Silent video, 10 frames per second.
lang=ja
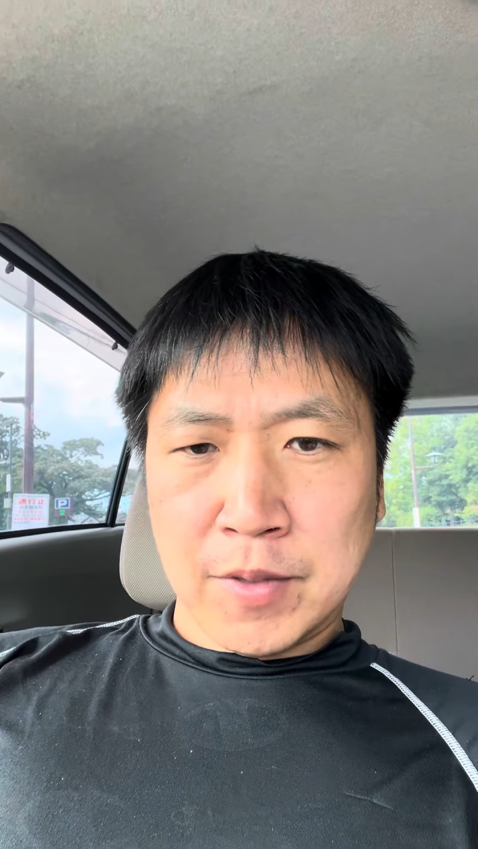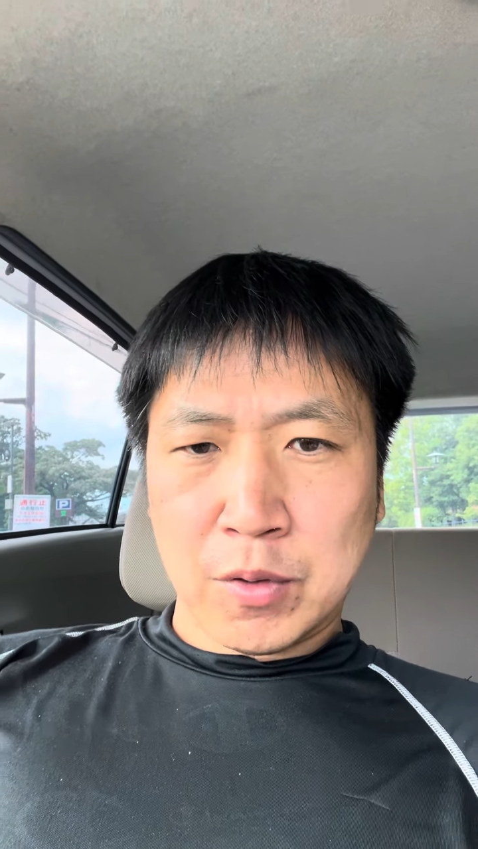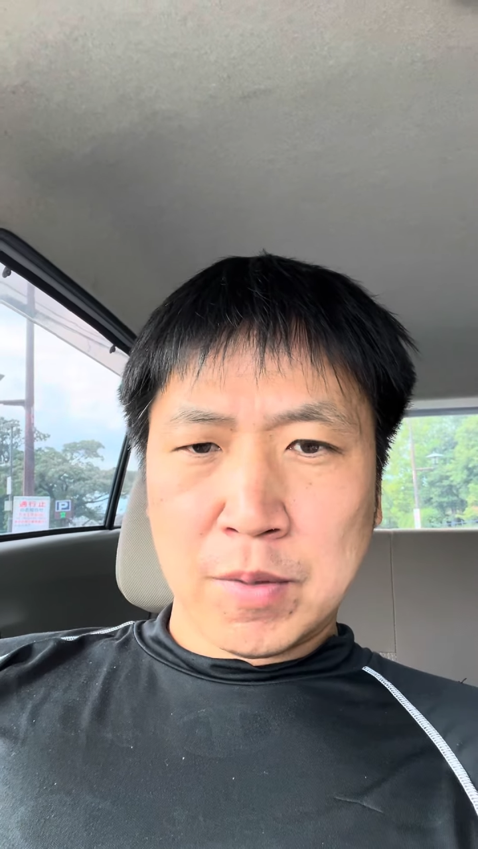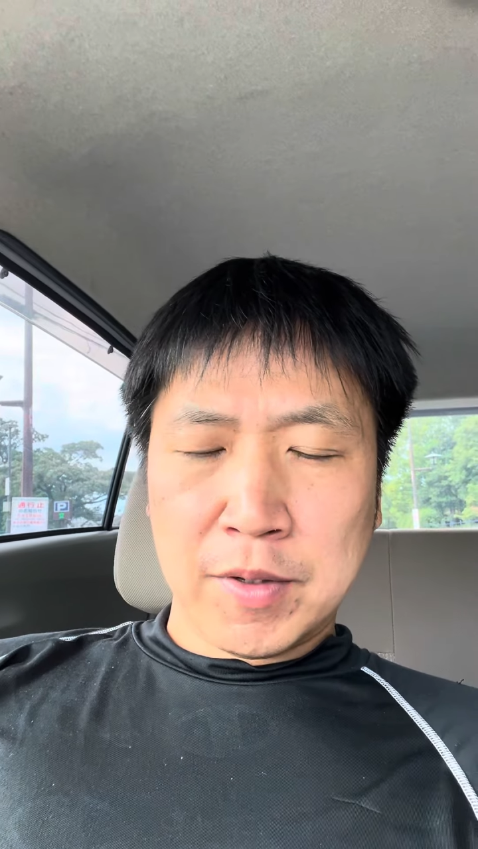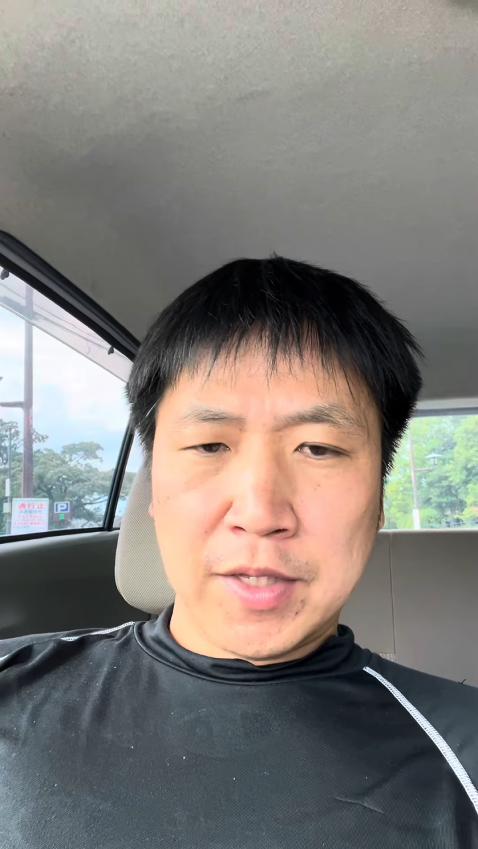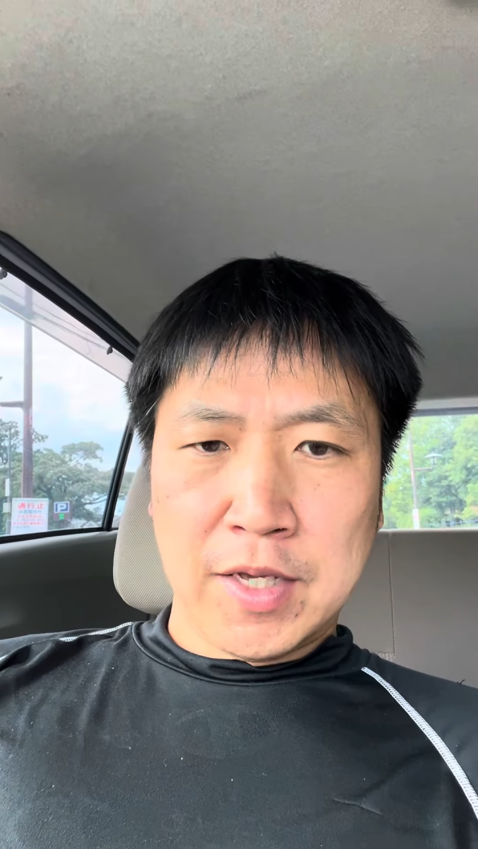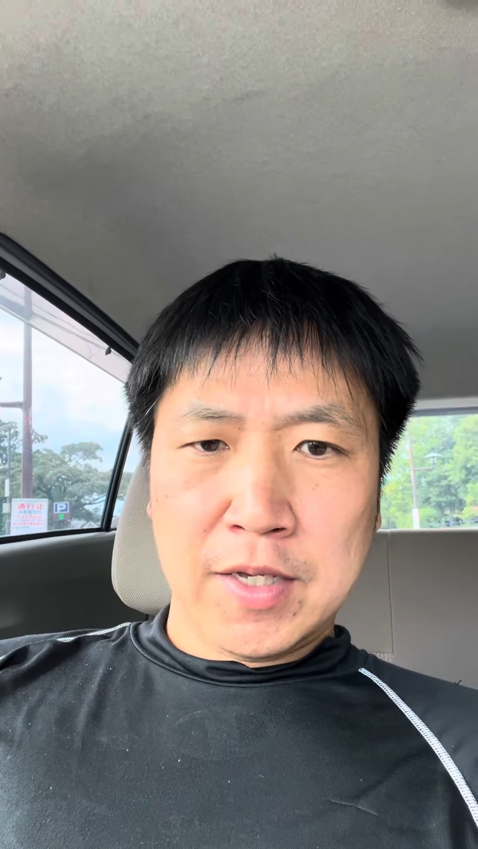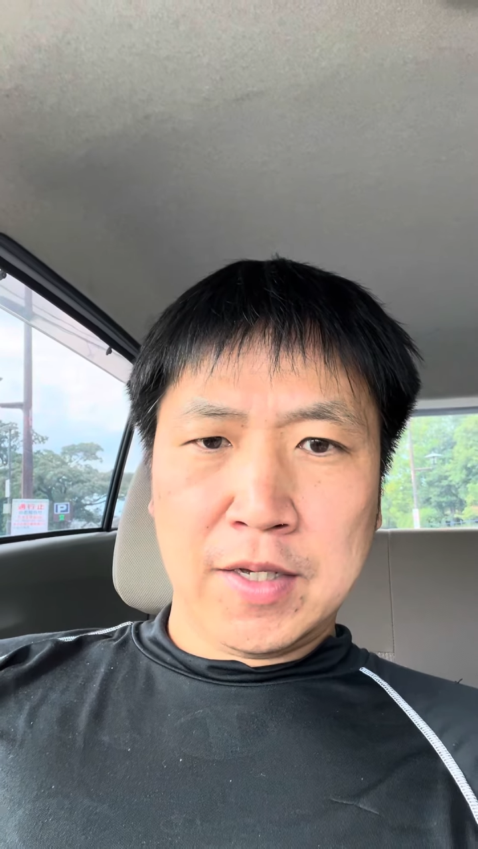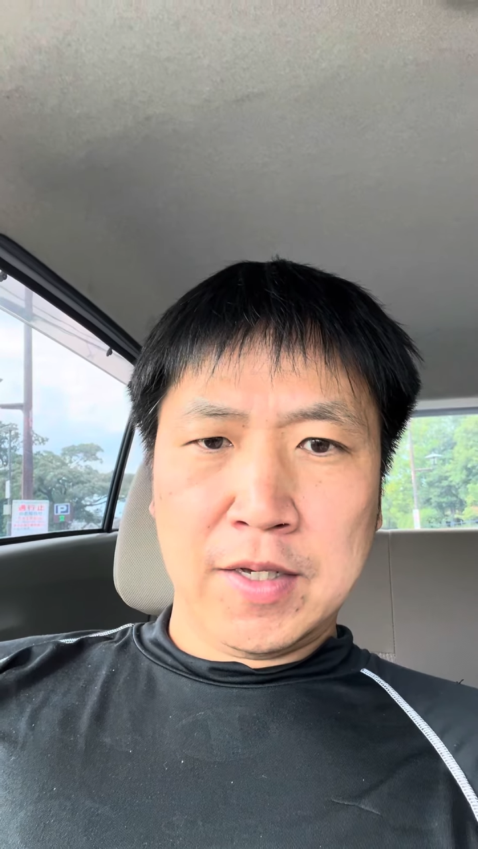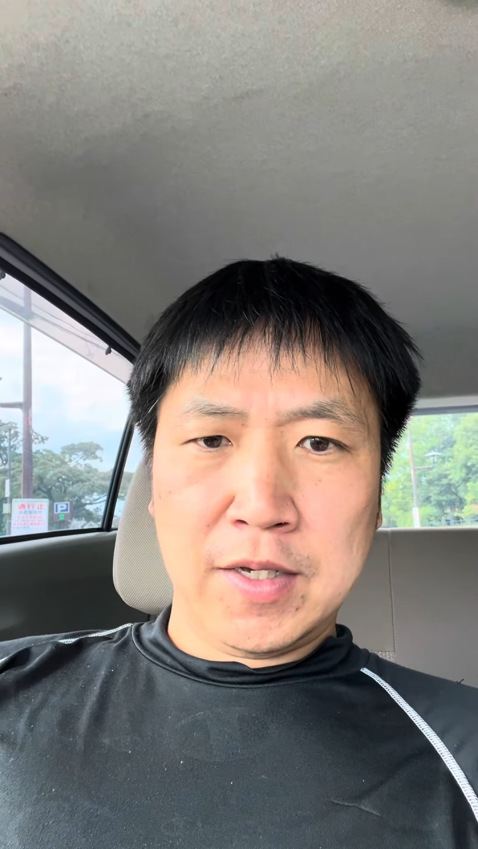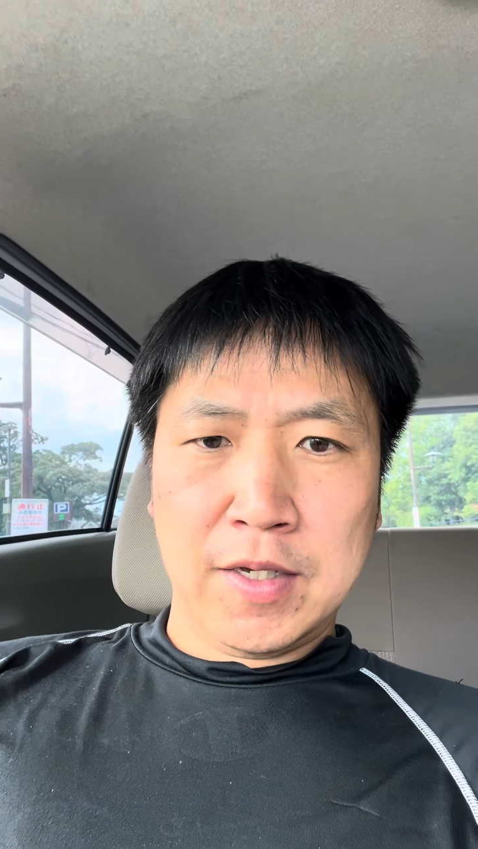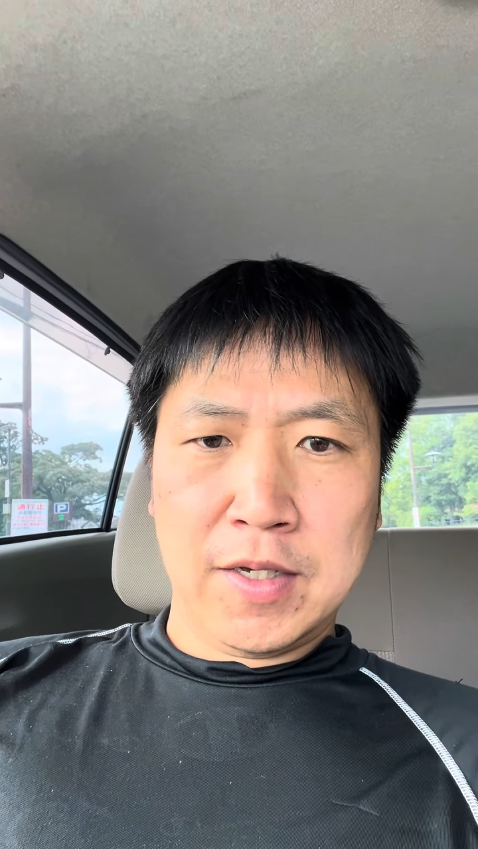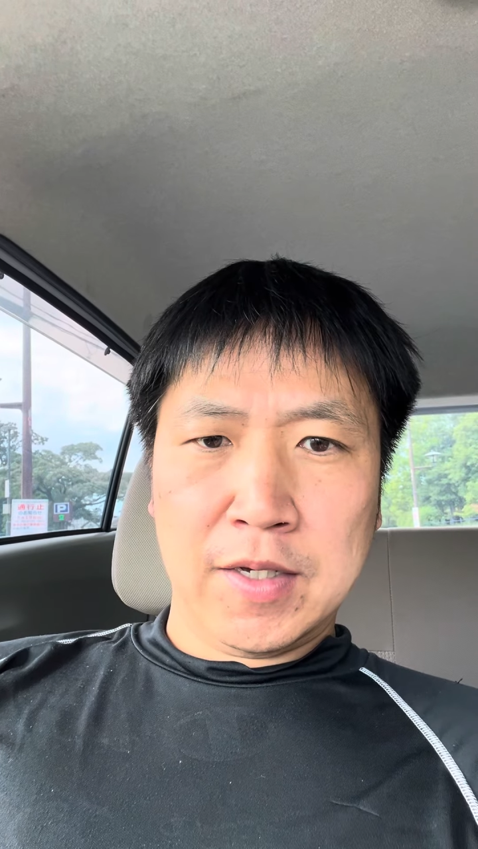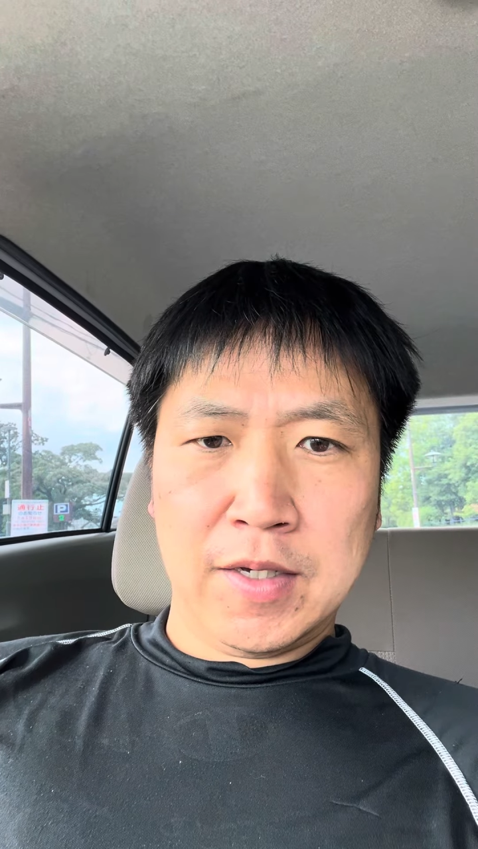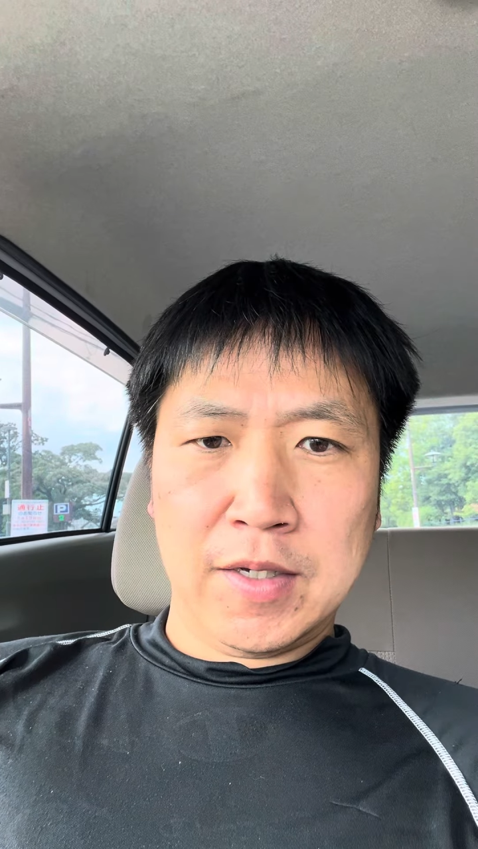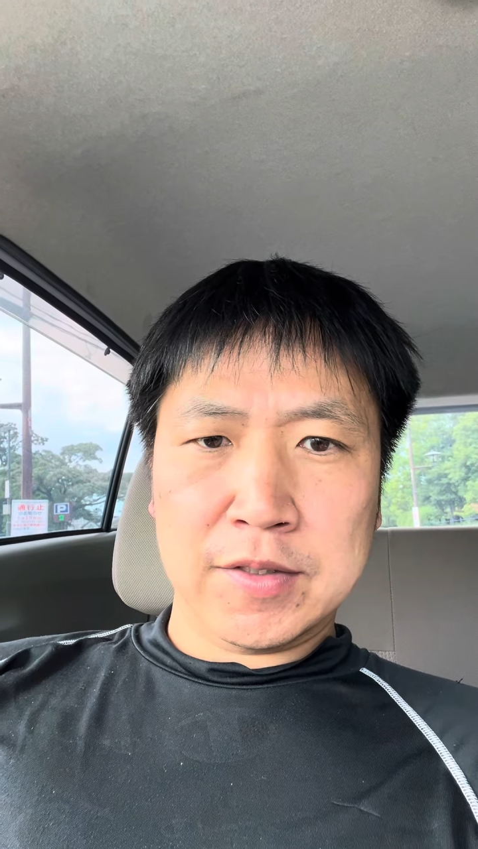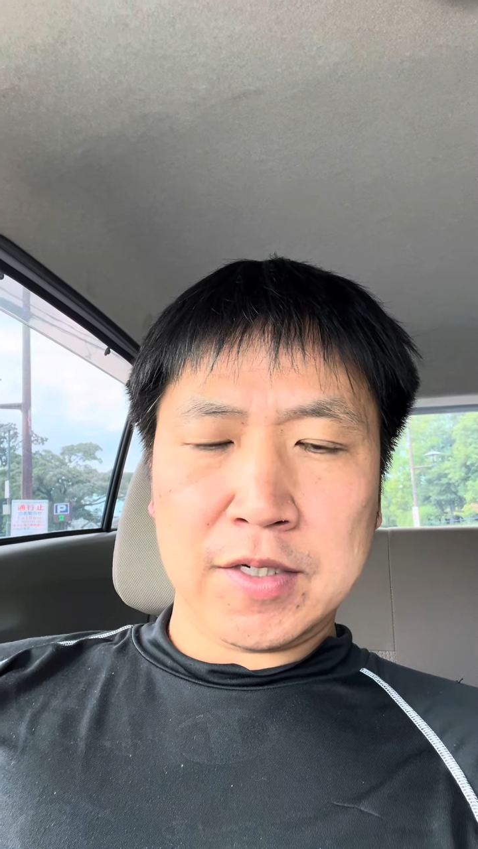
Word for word: 例えばね、えー、